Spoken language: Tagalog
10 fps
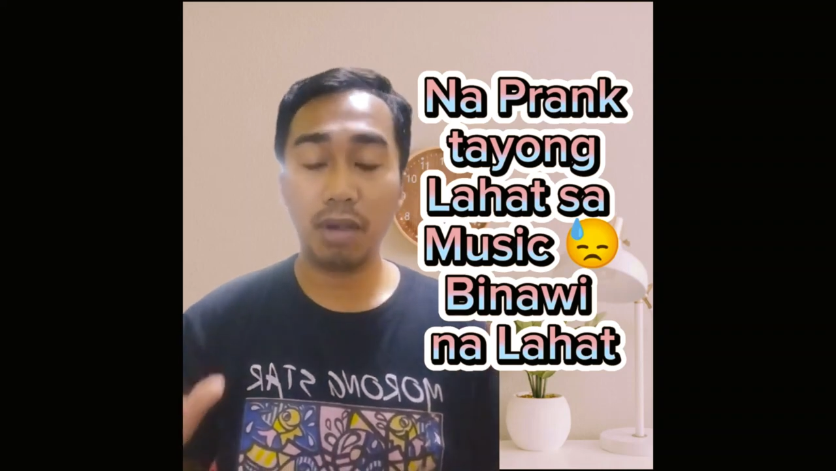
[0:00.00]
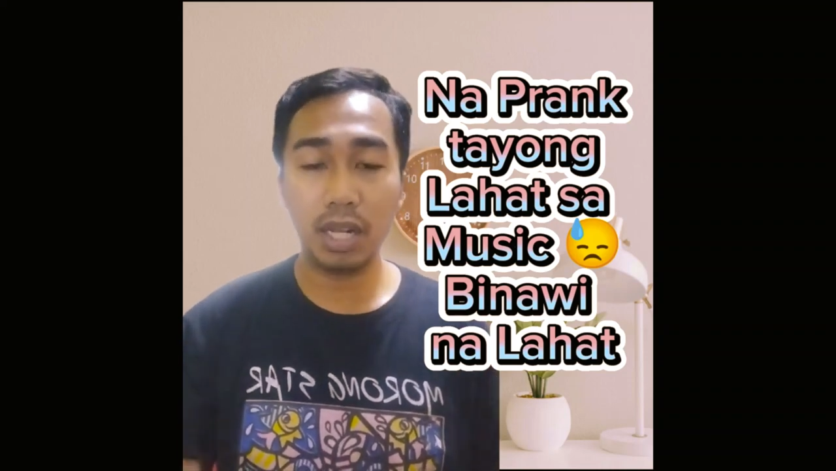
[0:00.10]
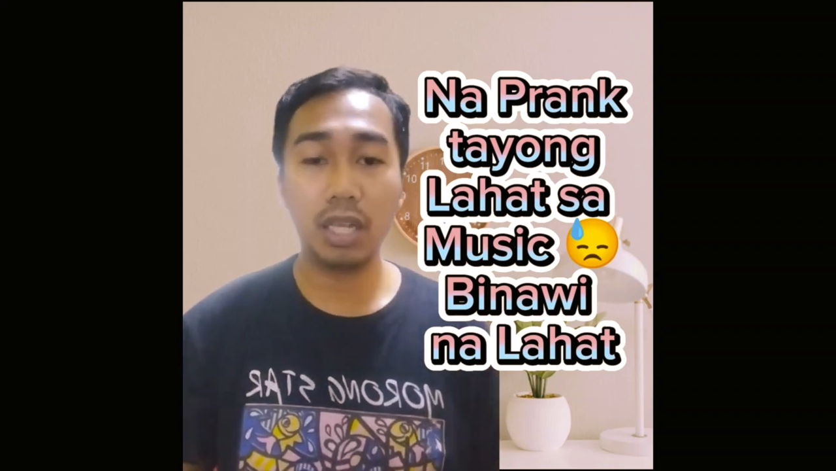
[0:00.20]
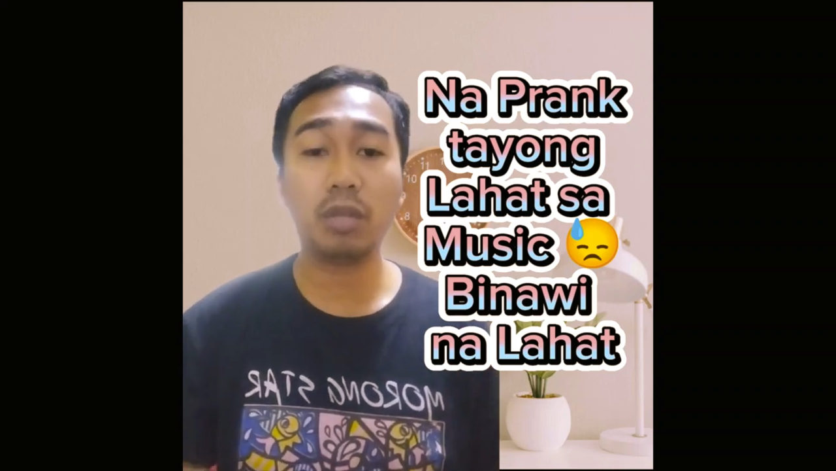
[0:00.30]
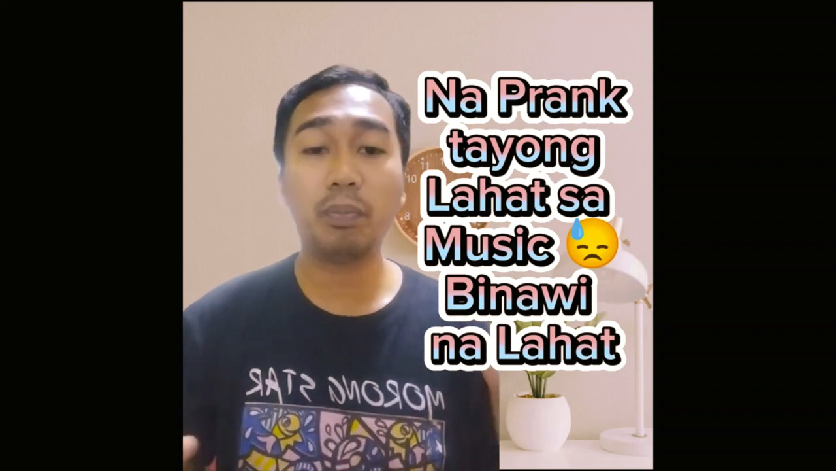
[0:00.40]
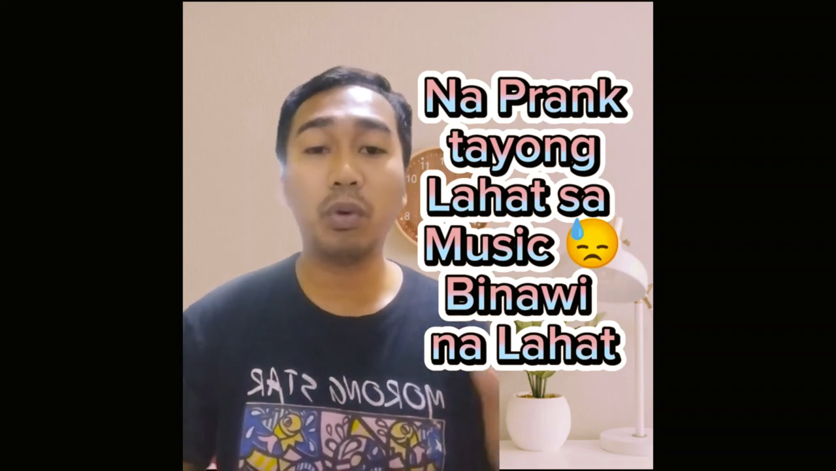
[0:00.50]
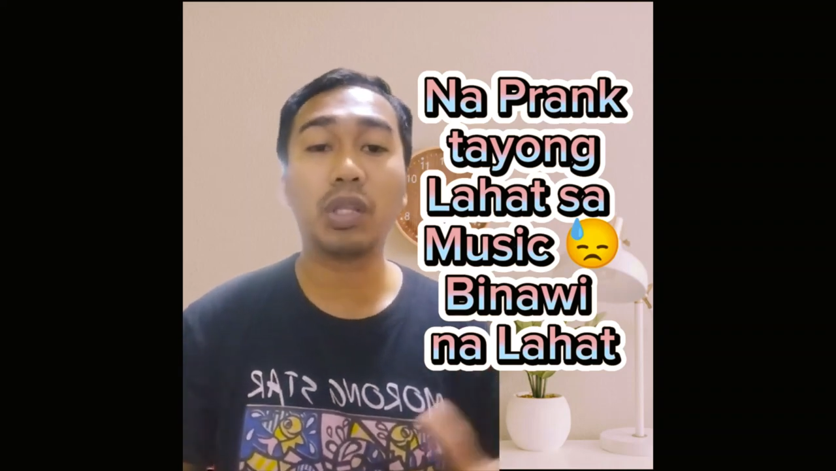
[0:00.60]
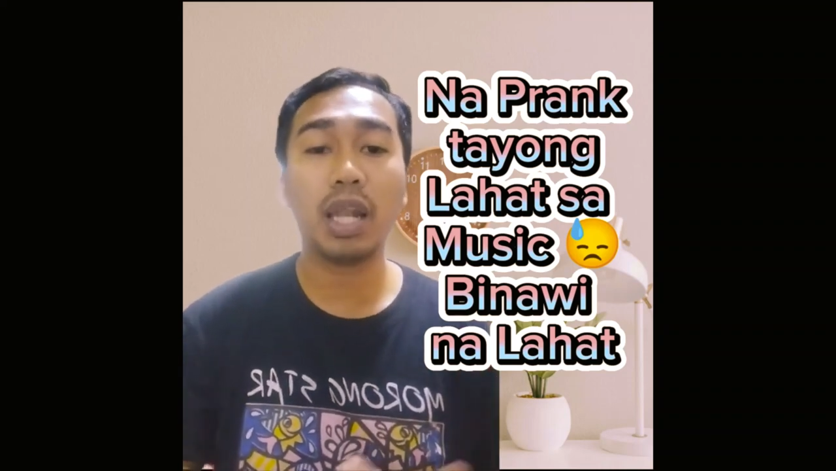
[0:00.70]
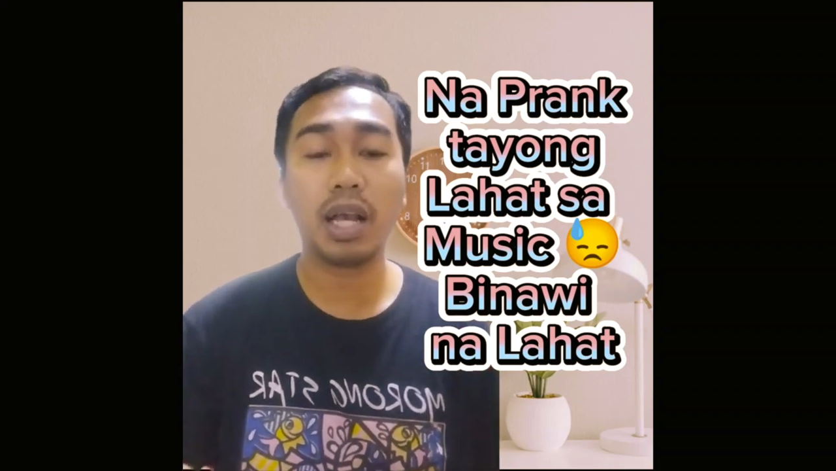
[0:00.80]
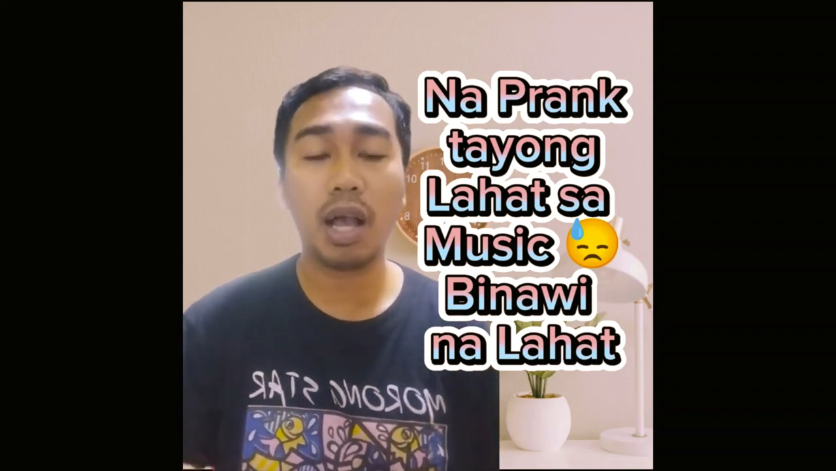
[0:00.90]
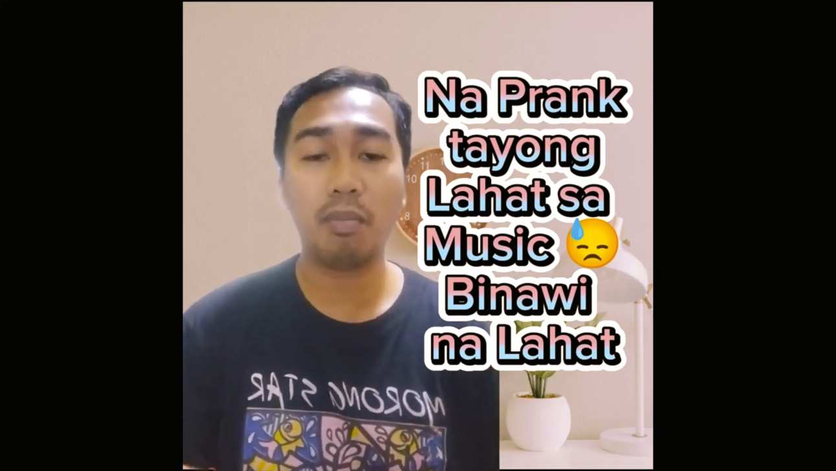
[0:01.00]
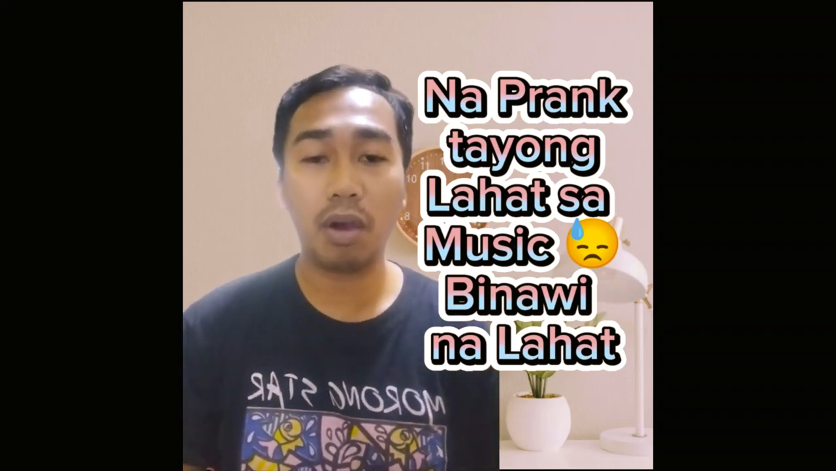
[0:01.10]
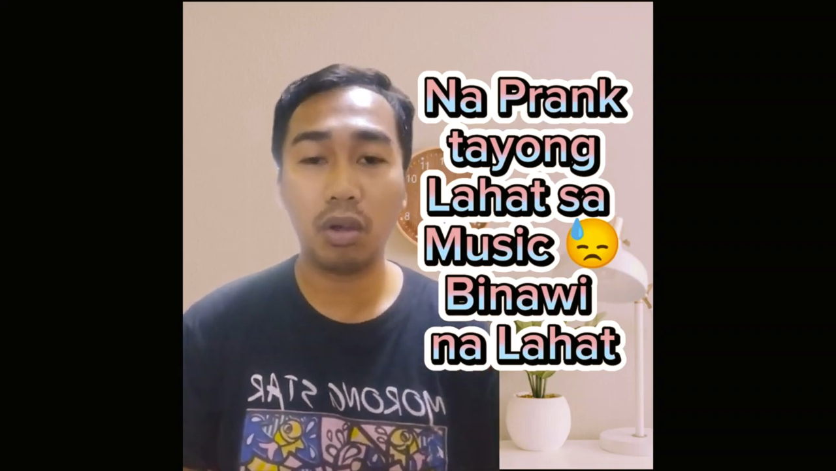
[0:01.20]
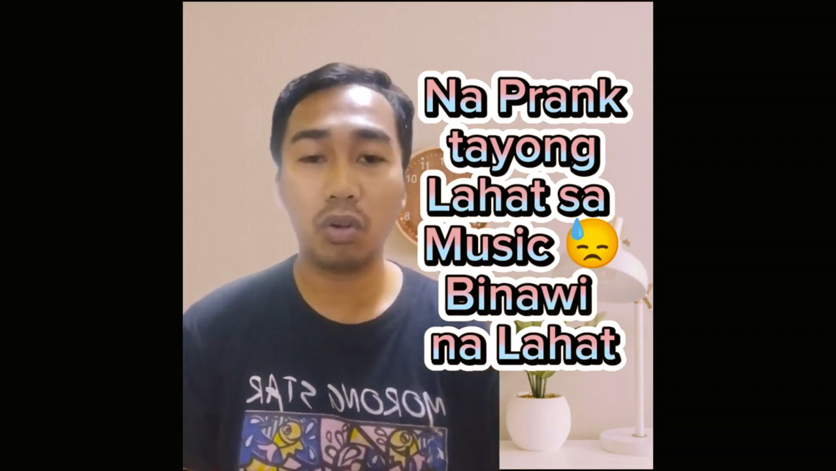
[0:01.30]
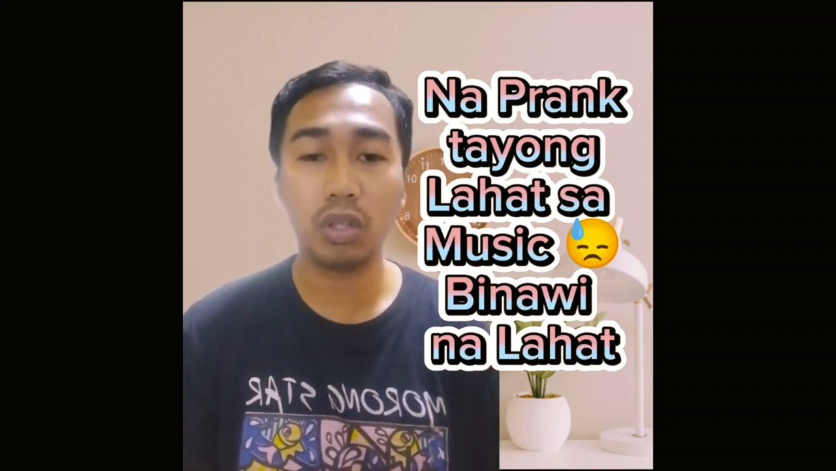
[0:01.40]
maliit po talaga
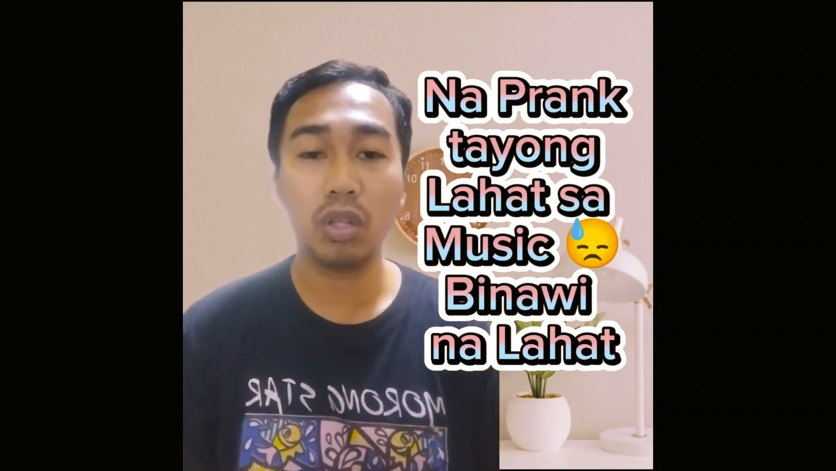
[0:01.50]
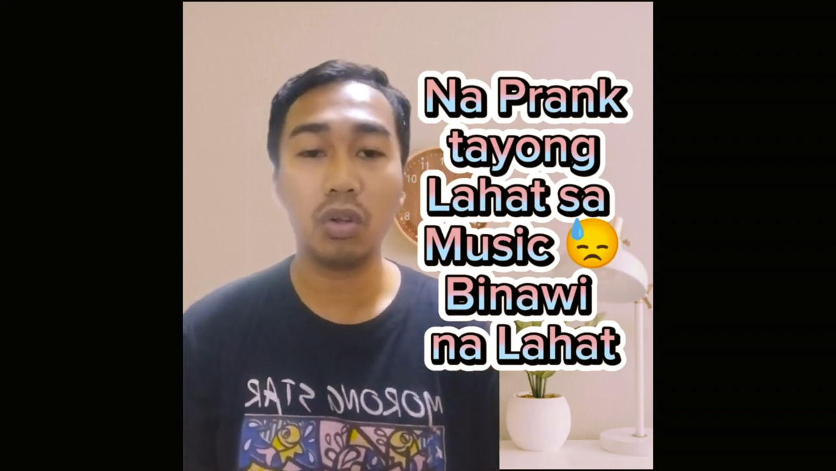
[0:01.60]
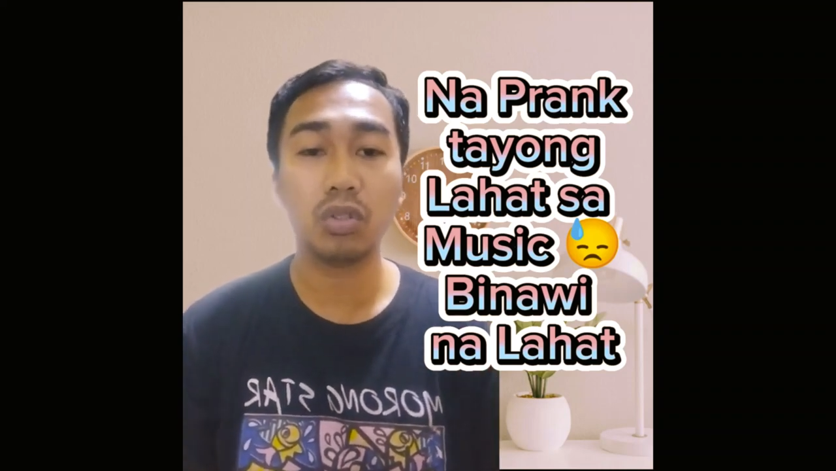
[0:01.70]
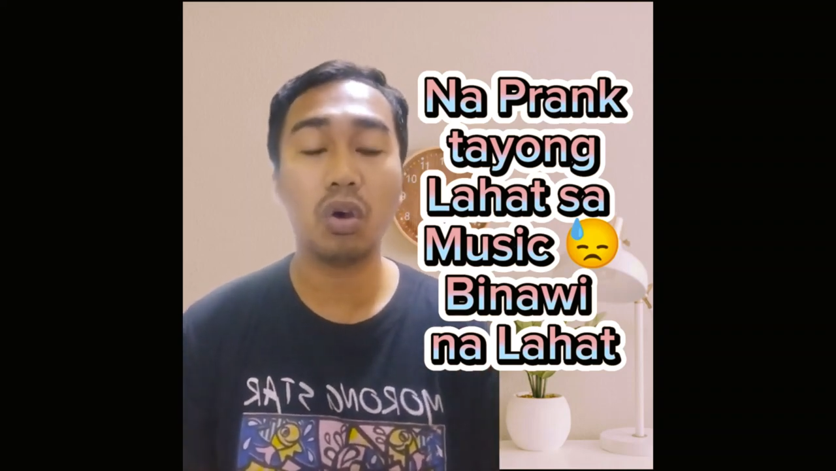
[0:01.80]
mga Lodino.